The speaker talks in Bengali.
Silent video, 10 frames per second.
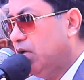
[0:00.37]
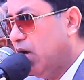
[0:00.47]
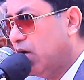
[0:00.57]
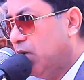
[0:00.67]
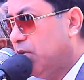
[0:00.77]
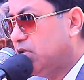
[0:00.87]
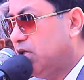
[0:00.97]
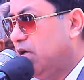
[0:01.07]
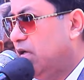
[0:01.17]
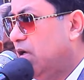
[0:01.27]

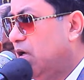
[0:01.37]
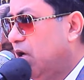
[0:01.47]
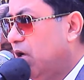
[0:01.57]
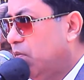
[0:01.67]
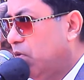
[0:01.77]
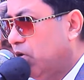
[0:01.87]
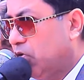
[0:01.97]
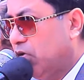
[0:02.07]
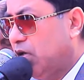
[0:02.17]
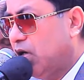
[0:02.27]
ঢাকাবাসী
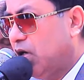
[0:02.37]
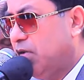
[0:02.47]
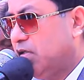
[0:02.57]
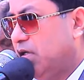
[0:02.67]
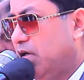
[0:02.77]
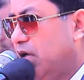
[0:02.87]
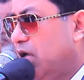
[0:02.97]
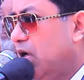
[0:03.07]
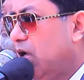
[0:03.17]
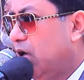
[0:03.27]
পুরাতন ঢাকাবাসী
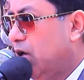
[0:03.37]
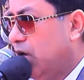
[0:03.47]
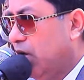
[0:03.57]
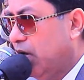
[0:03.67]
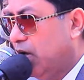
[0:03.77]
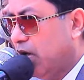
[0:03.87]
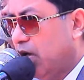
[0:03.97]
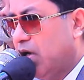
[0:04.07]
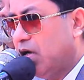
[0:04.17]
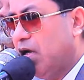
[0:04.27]
এই
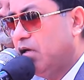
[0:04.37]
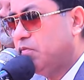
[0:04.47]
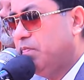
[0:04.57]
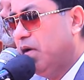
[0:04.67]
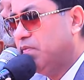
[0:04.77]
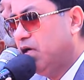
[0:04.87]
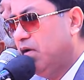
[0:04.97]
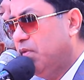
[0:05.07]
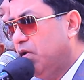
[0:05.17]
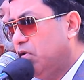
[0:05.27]
এলাকার
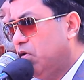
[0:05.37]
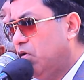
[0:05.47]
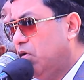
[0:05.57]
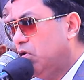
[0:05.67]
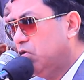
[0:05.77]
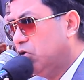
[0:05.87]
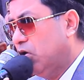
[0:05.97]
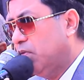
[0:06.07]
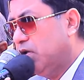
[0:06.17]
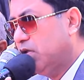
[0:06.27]
ব্যবসায়ীবৃন্দ
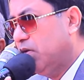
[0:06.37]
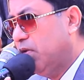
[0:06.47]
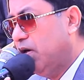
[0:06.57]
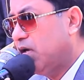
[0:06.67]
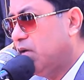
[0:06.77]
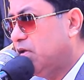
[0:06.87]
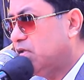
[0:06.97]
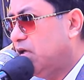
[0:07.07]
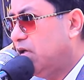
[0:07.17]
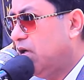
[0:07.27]
চকবাজার
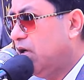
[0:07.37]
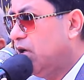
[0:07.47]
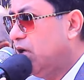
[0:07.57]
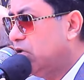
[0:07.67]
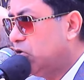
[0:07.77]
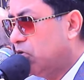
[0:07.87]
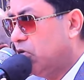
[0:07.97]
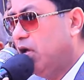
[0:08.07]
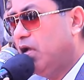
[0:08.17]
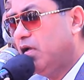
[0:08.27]
এলাকাবাসী
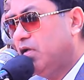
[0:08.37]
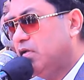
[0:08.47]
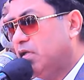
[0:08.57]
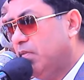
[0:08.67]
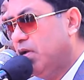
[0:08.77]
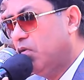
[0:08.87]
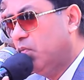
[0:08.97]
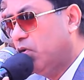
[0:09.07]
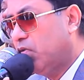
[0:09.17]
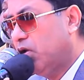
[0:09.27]
সকলেই যেমনি
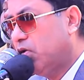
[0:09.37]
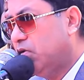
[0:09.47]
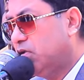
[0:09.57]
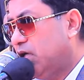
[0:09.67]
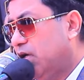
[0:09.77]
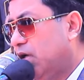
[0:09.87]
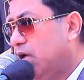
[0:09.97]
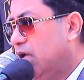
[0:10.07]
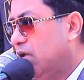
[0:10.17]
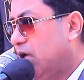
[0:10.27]
উপকৃত হচ্ছেন
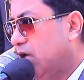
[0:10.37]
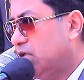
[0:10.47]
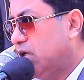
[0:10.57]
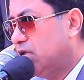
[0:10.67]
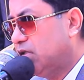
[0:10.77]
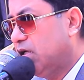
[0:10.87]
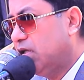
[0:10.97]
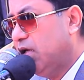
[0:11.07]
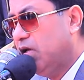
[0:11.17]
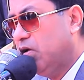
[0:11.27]
তার সাথে
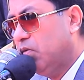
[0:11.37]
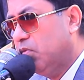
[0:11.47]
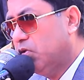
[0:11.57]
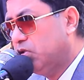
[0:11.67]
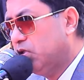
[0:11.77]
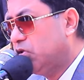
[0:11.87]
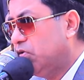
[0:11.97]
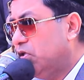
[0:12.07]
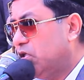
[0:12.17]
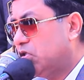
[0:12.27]
সাথে মসজিদ
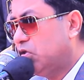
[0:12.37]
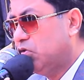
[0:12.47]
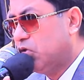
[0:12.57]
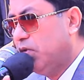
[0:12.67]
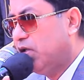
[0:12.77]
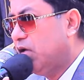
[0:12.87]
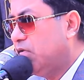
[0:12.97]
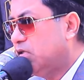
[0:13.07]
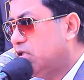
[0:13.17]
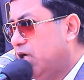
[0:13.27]
তো নিজস্ব জমিতে
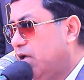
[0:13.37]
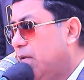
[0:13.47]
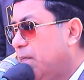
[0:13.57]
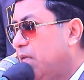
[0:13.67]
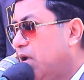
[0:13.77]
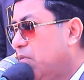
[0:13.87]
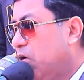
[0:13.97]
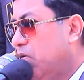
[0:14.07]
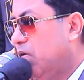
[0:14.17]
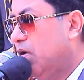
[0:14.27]
হচ্ছে এবং